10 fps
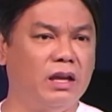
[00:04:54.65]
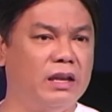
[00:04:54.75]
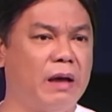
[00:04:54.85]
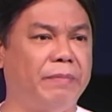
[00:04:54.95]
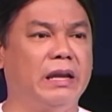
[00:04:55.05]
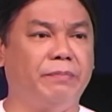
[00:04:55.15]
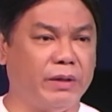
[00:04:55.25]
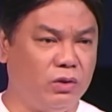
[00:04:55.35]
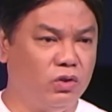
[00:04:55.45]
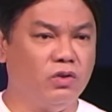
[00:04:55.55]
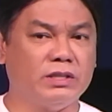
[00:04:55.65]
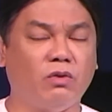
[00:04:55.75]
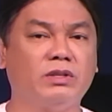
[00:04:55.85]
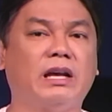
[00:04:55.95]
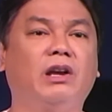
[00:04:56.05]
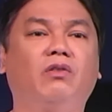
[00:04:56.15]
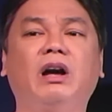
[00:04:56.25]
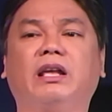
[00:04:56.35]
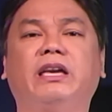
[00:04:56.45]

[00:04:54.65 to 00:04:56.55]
eh napalipat yun doon sa kung saang lugar.